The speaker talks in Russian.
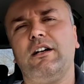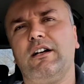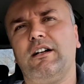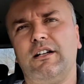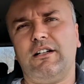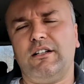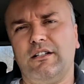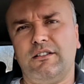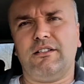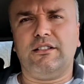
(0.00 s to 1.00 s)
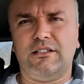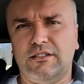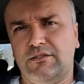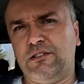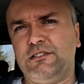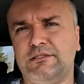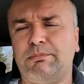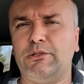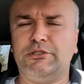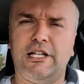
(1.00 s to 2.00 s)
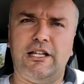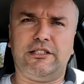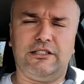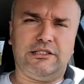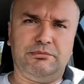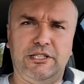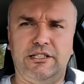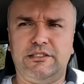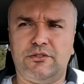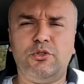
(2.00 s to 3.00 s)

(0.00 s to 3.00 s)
а, э, вы получаете на запчасти.